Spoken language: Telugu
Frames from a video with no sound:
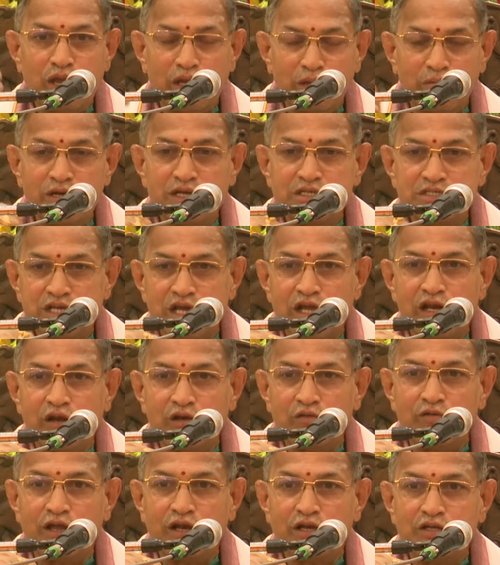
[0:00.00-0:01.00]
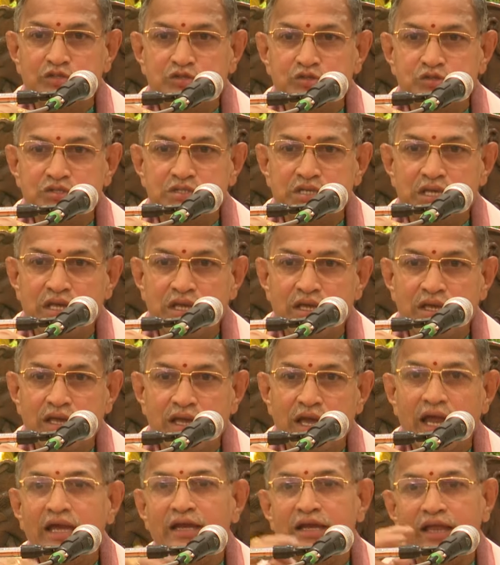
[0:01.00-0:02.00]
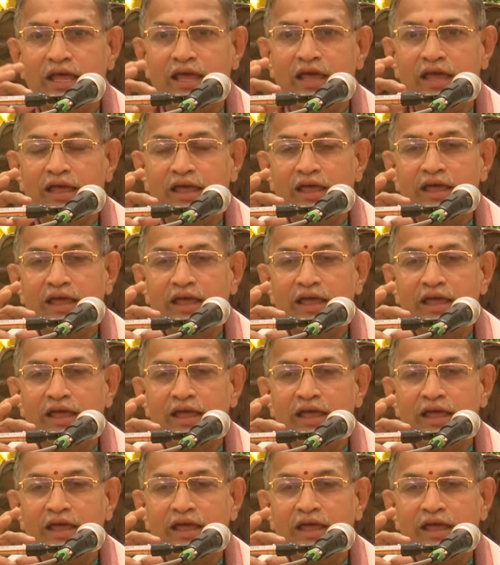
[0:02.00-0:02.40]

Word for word: అన్నమాచార్యులు వారిని చూసి అంటే